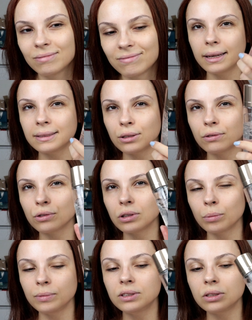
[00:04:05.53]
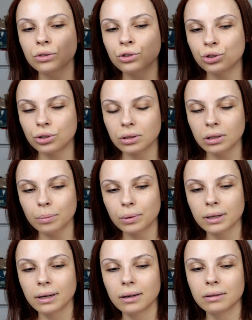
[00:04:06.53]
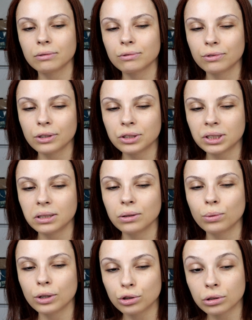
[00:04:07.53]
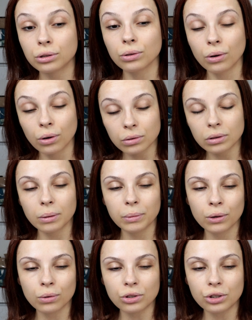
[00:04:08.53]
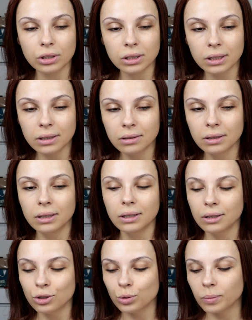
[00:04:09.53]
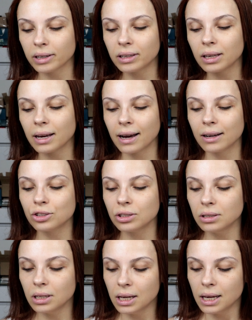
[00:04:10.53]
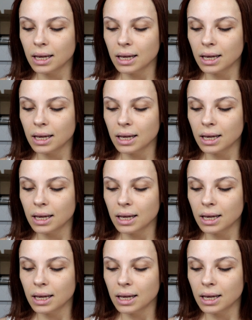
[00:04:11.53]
Esse eu vou dar uma insistida pra ver se eu adiciono na minha rotina de maquiagem.